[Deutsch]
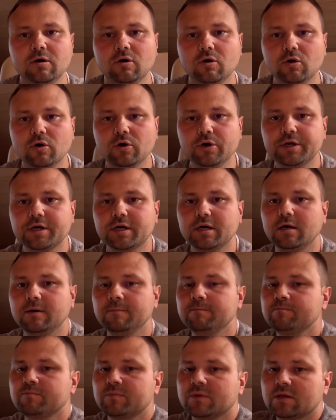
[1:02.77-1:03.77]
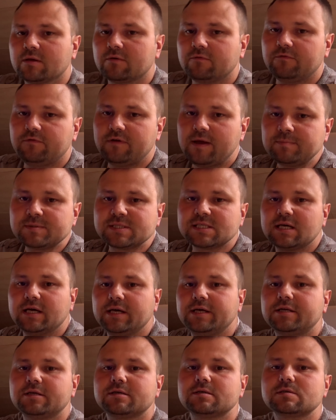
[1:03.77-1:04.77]
eurer
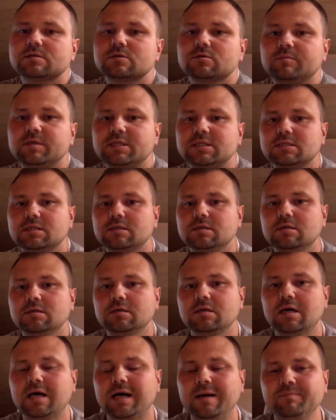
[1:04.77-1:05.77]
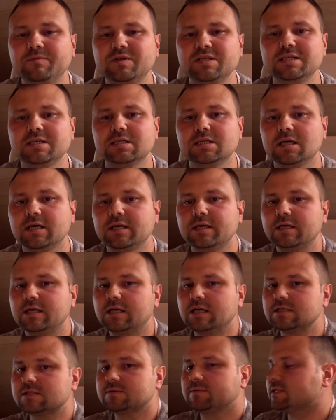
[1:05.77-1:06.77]
Webseite. Somit äh, habt ihr dann
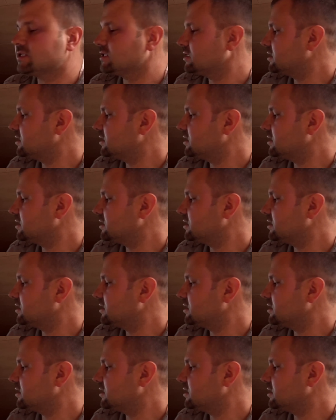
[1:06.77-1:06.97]
das, was